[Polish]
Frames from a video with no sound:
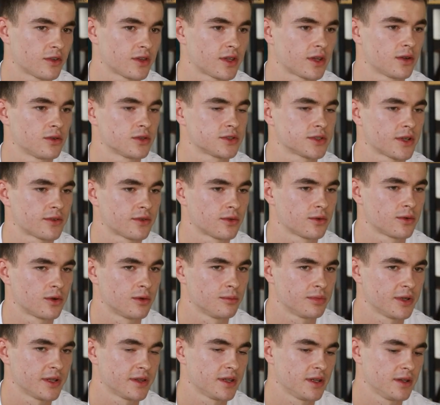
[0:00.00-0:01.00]
że tego czasu
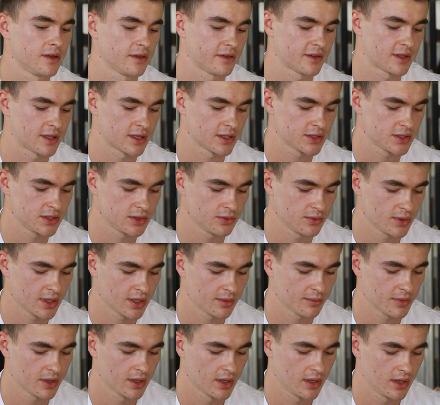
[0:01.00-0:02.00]
kompletnie nie
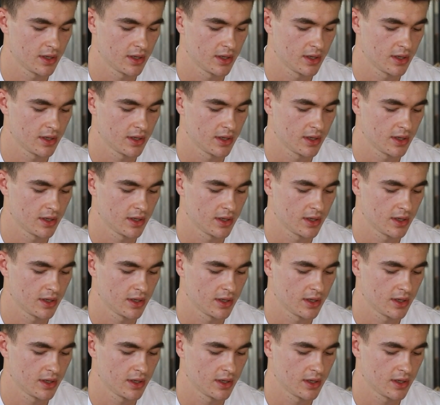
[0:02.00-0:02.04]
straciłem.